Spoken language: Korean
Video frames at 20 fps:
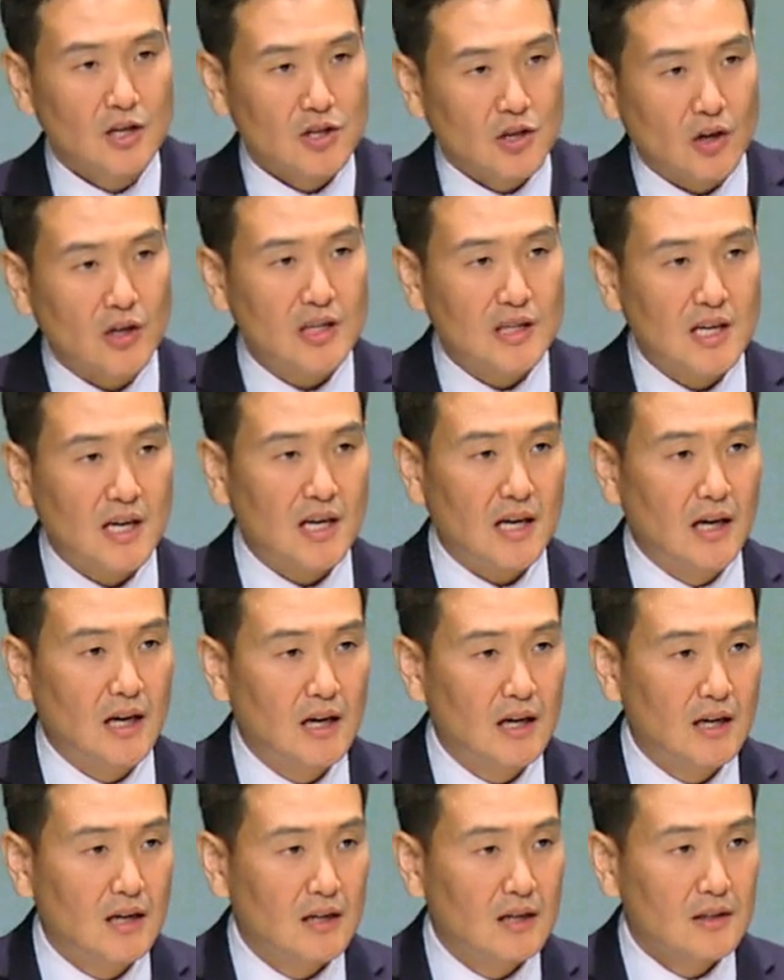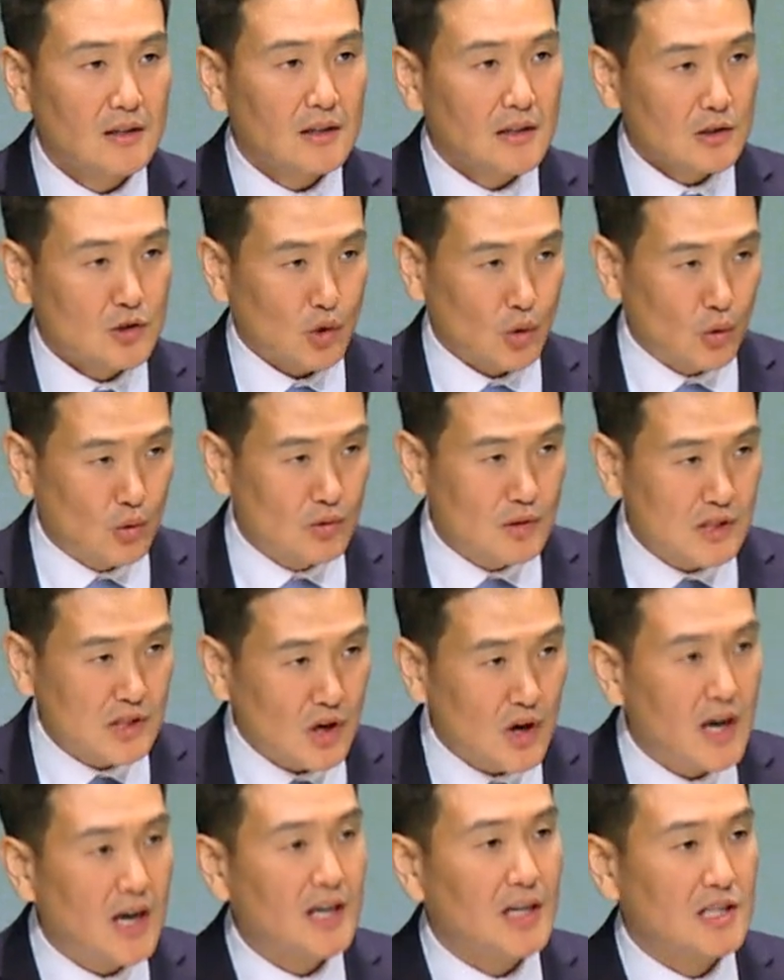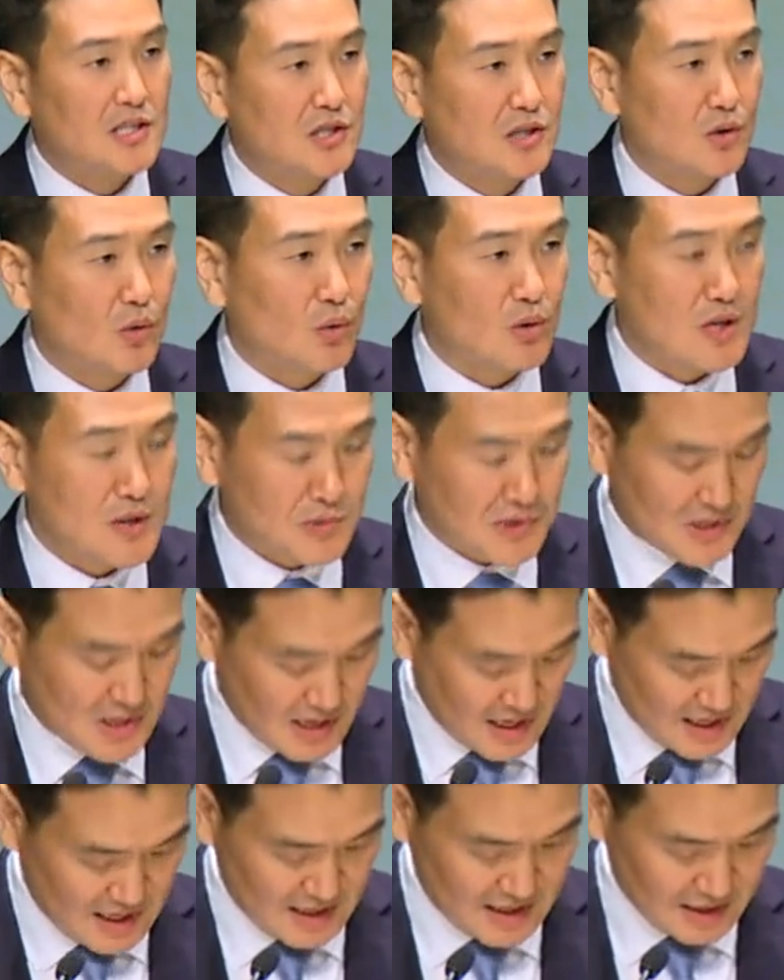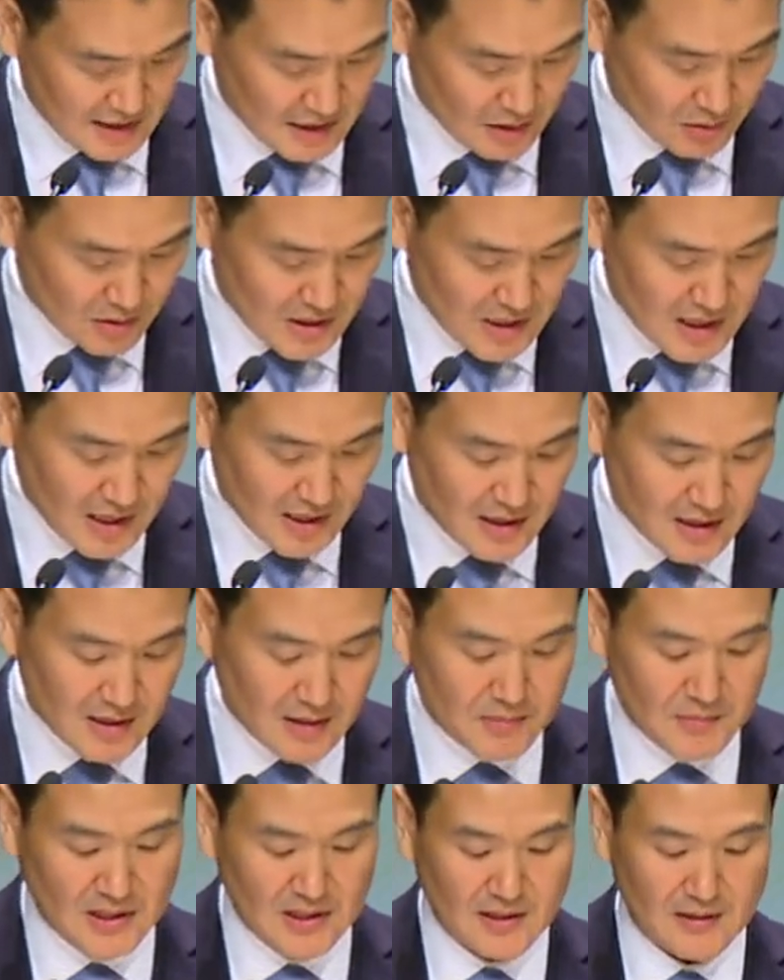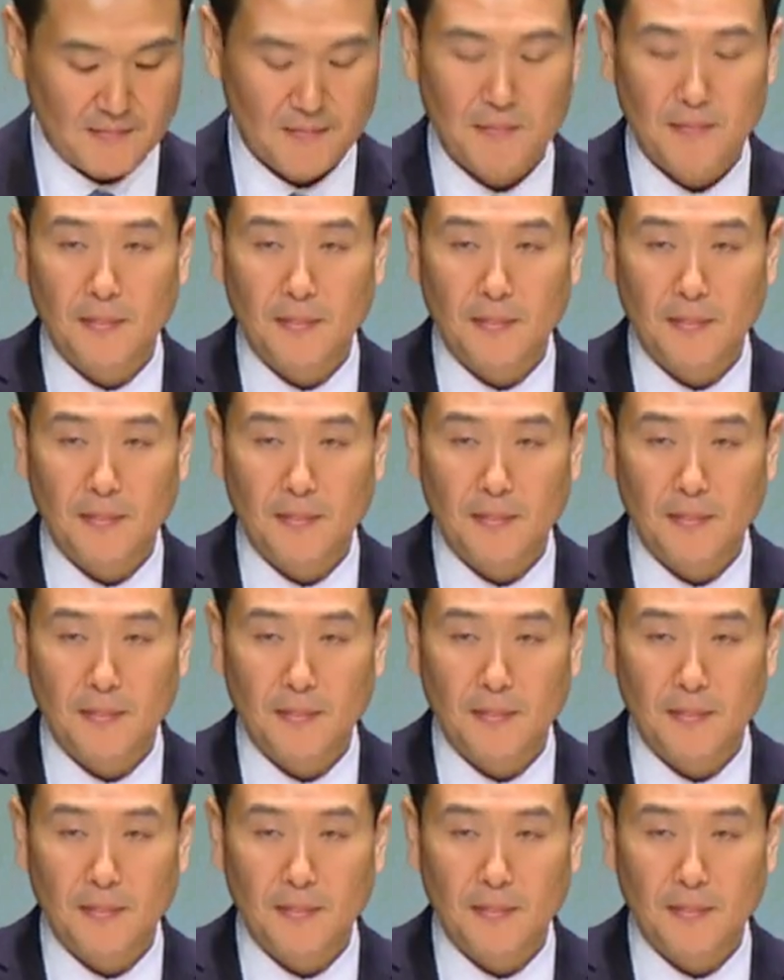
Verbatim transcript: 여기다 좋은 성 하나 지어 올립시다. 라고 이야기를 합니다.